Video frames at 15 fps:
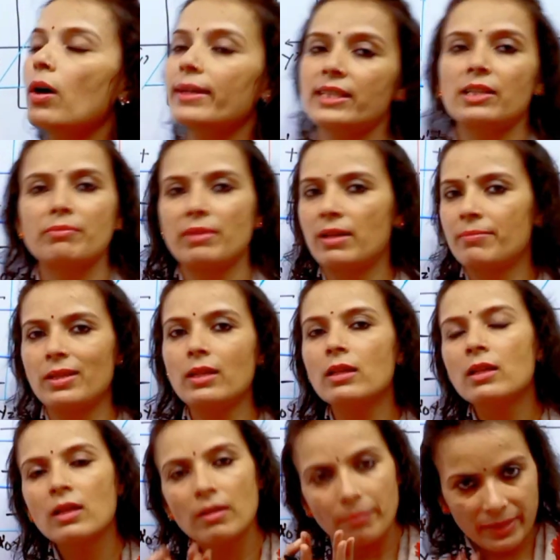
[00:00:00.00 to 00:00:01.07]
ऑक्टेन में हमने
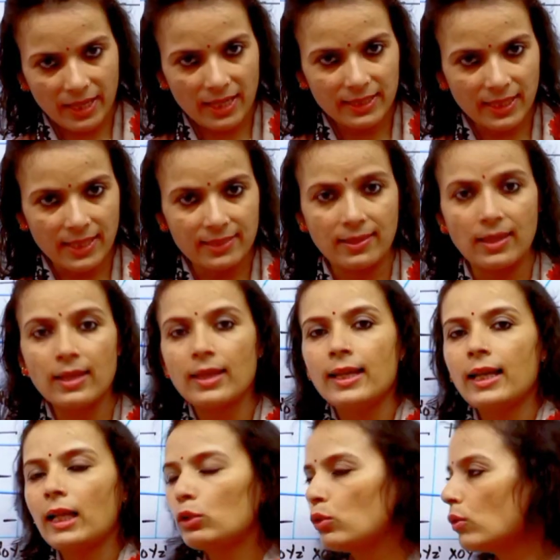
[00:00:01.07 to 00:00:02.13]
पढ़ा था इसे
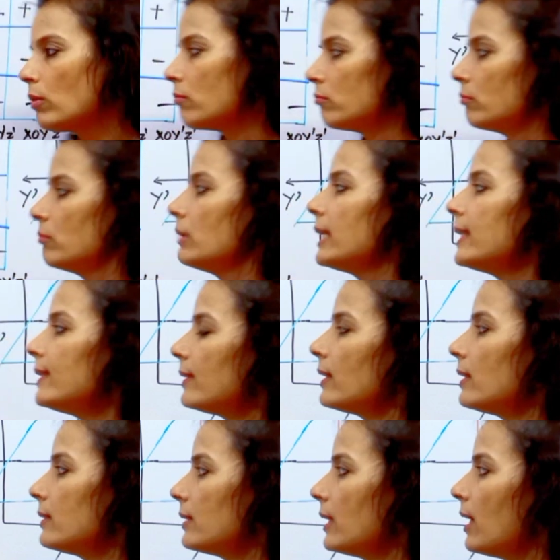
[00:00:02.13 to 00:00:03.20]
तो इस
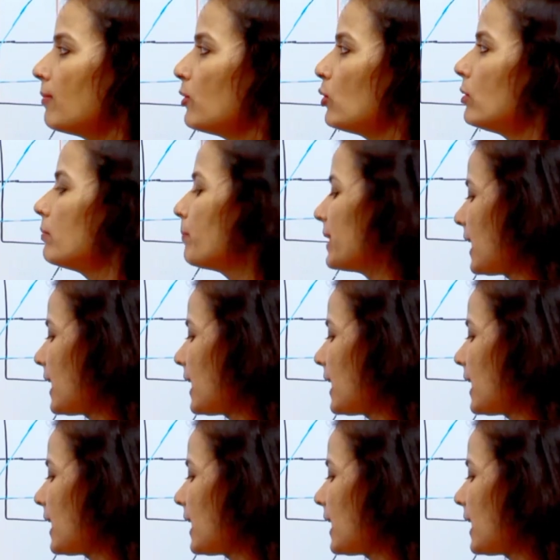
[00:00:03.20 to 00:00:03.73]
तरह से हम लोग